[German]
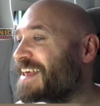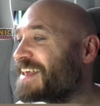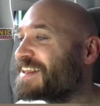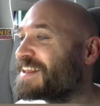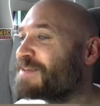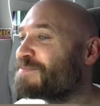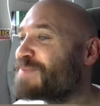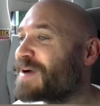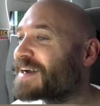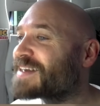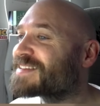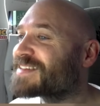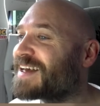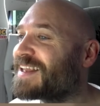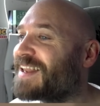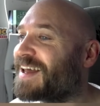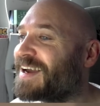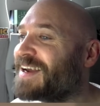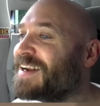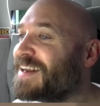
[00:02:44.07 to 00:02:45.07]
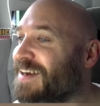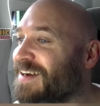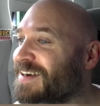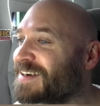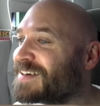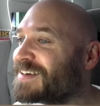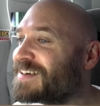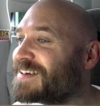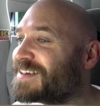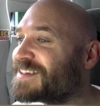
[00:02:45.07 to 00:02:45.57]
gegen die Bugs alleine
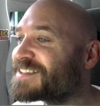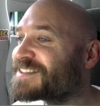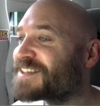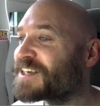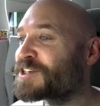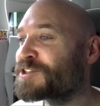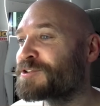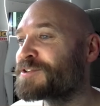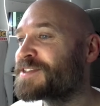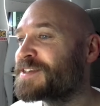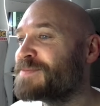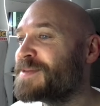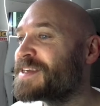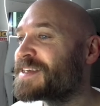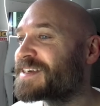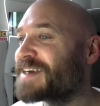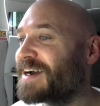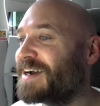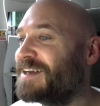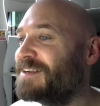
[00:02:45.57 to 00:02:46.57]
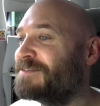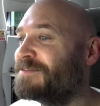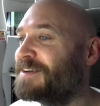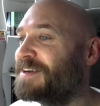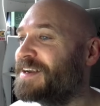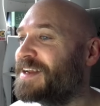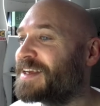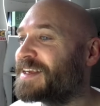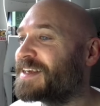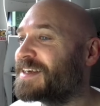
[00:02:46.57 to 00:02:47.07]
ist der schon ziemlich geil,
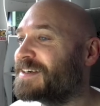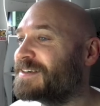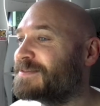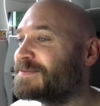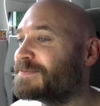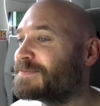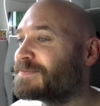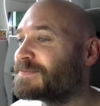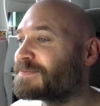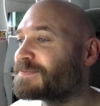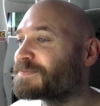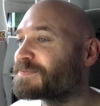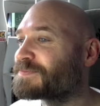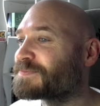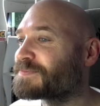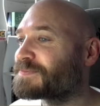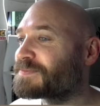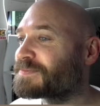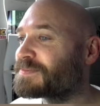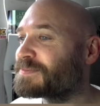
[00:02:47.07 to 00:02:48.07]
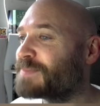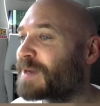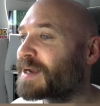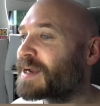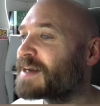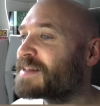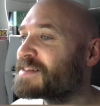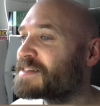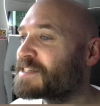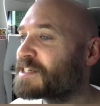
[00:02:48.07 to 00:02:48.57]
finde ich. Man
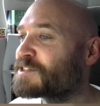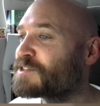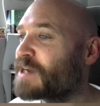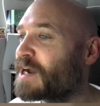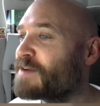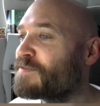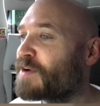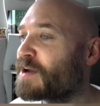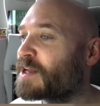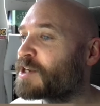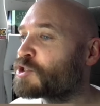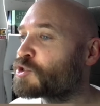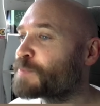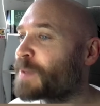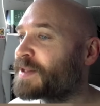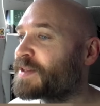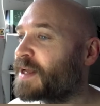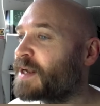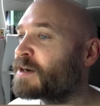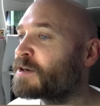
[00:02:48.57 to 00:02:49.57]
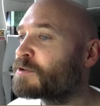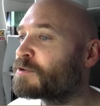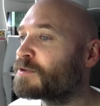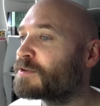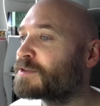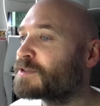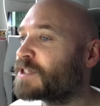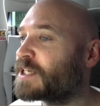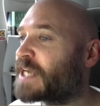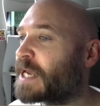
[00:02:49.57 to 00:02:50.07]
kann sich das ja einfach entspannt
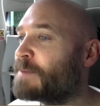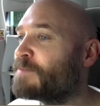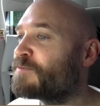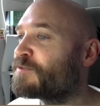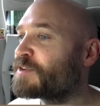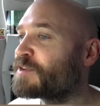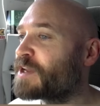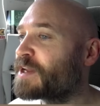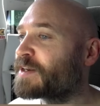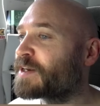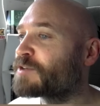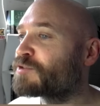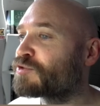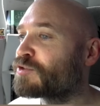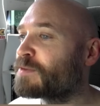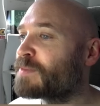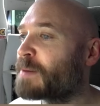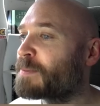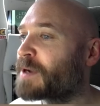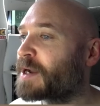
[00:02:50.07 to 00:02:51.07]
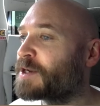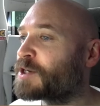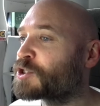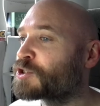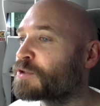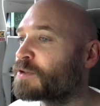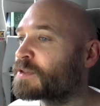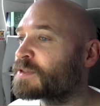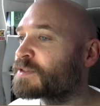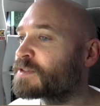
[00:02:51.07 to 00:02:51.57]
angucken. Die kämpfen gegen den Turm, haben keine
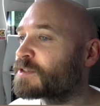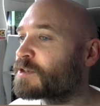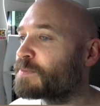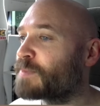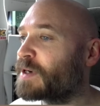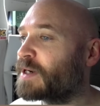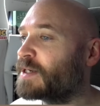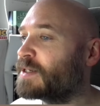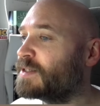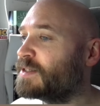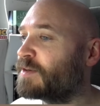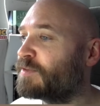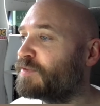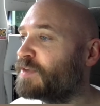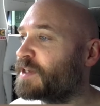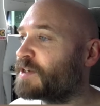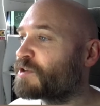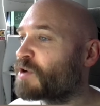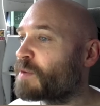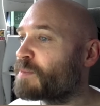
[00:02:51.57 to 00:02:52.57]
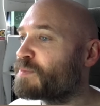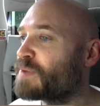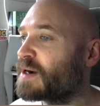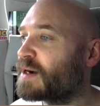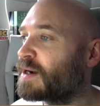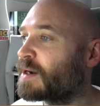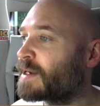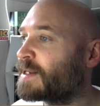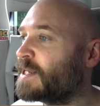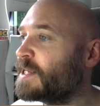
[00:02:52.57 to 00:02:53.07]
Chance. Guck mal, hier fliegen noch ein
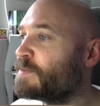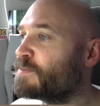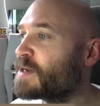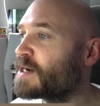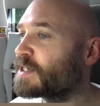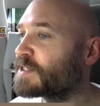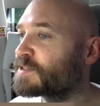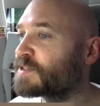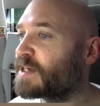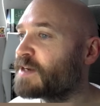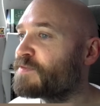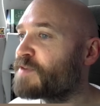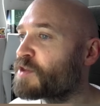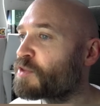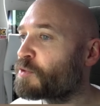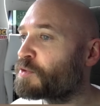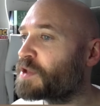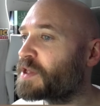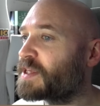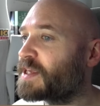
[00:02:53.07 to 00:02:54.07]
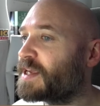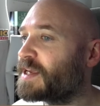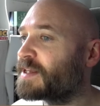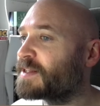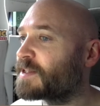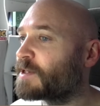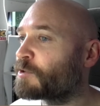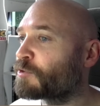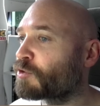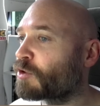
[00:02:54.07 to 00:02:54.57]
paar Gliedmaßen einfach durch die
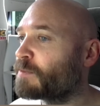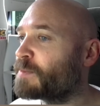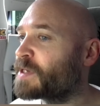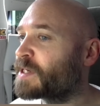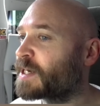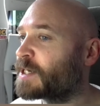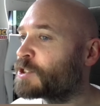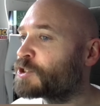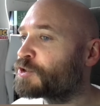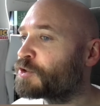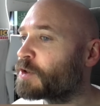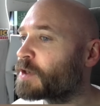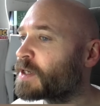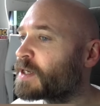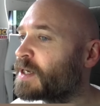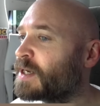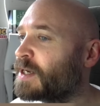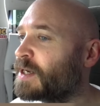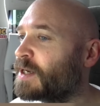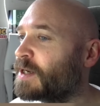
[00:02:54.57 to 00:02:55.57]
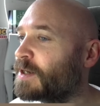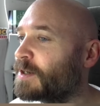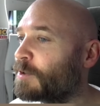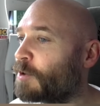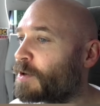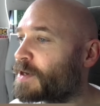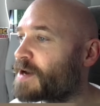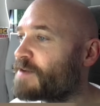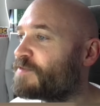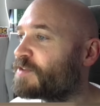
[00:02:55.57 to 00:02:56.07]
Gegend. Ich rühre mich kein Stück.
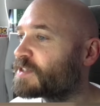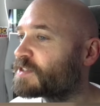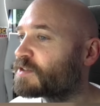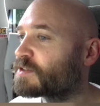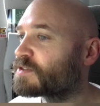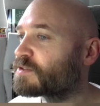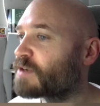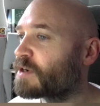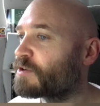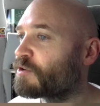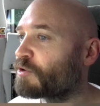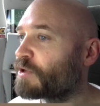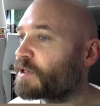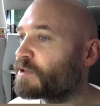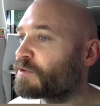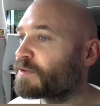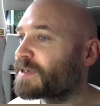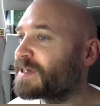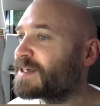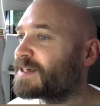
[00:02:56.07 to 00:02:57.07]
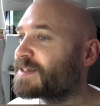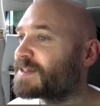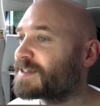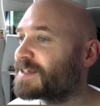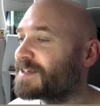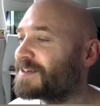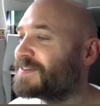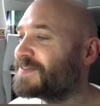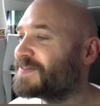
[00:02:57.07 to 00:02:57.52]
Und dann wirst du sogar noch ignoriert.